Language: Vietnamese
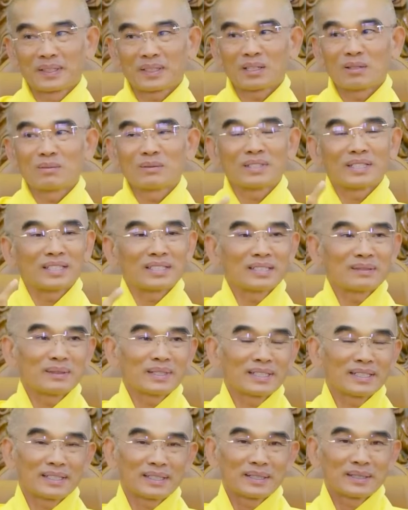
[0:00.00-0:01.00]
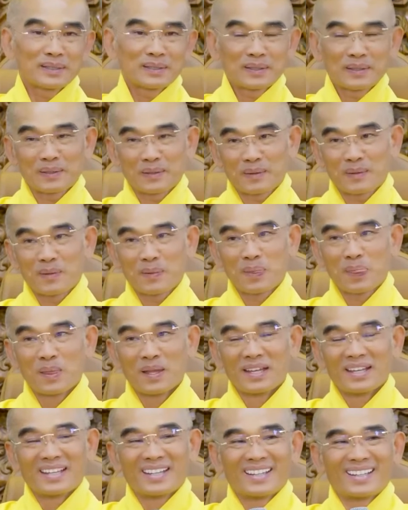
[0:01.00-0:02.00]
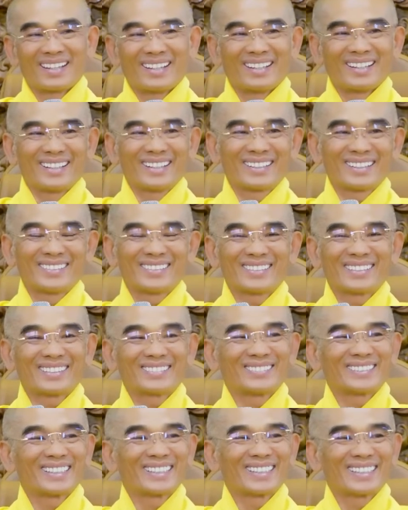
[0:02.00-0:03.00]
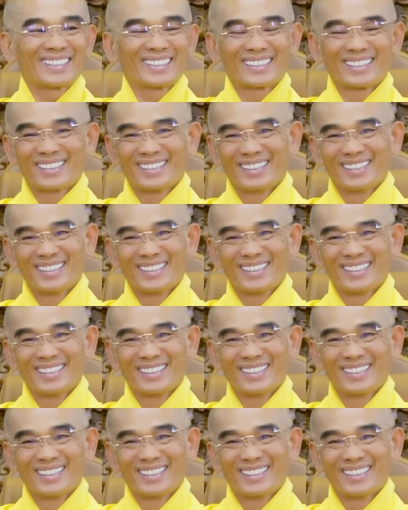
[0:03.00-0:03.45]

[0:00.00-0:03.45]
Đụng chuyện biết liền. Đụng chuyện biết liền.